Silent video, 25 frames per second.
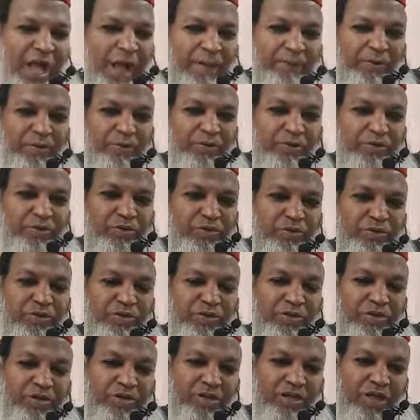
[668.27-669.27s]
அப்போ
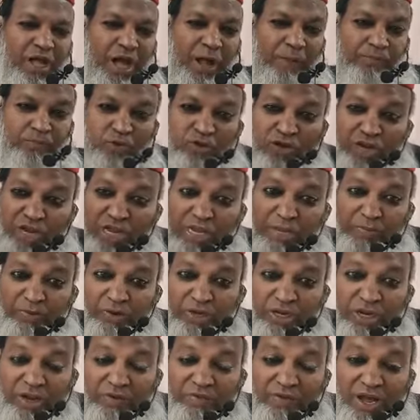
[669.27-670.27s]
அப்துல்லா
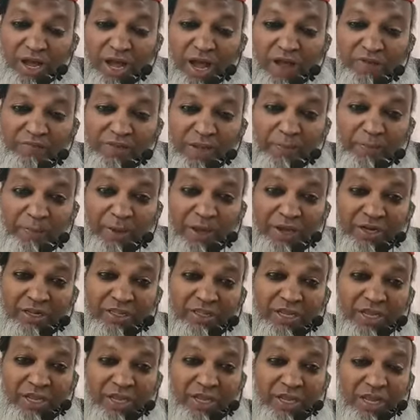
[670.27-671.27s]
இபுன் ரவாஹாவை
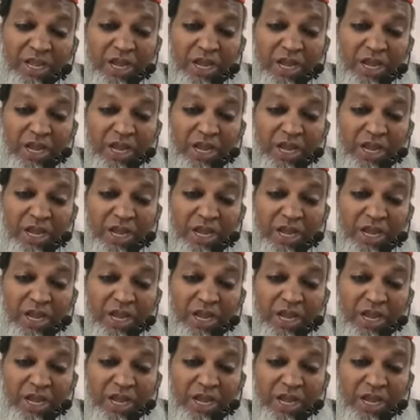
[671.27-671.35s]
பார்த்து